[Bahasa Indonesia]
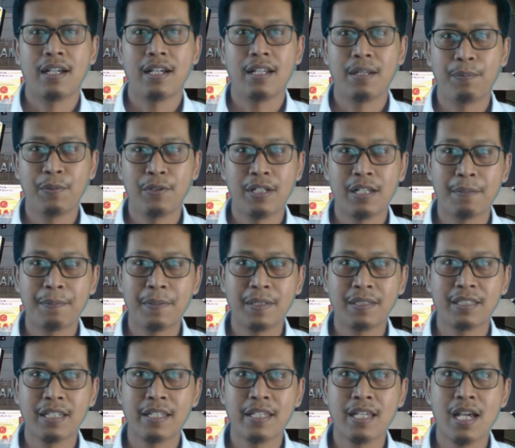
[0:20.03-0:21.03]
Adapun
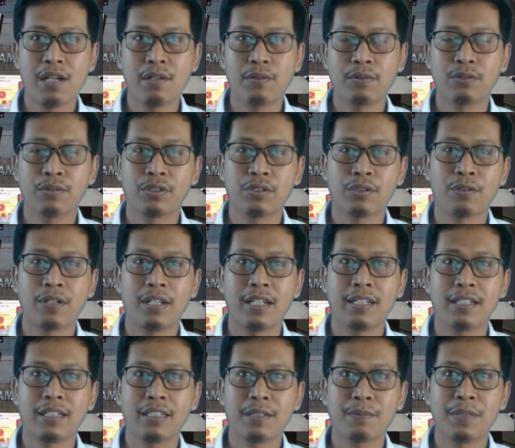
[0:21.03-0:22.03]
harapan saya untuk
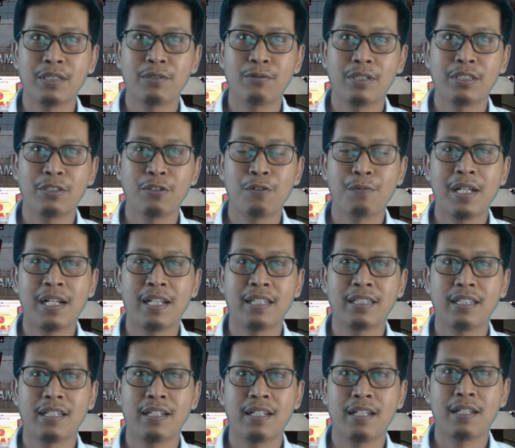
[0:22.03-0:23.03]
sekolah dan kemajuan Jawa
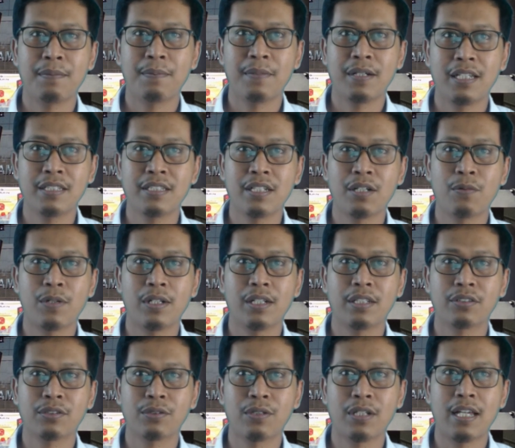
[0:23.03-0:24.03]
Barat adalah mengajak
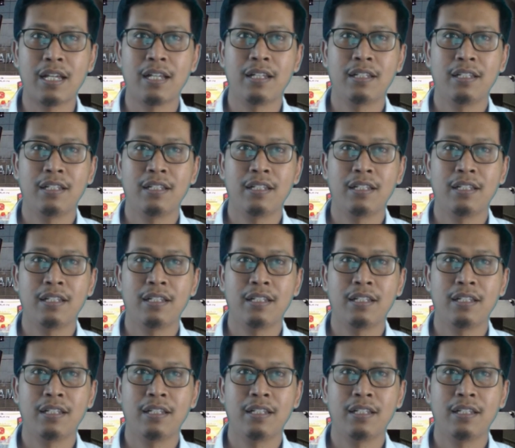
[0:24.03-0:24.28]
warga sekolah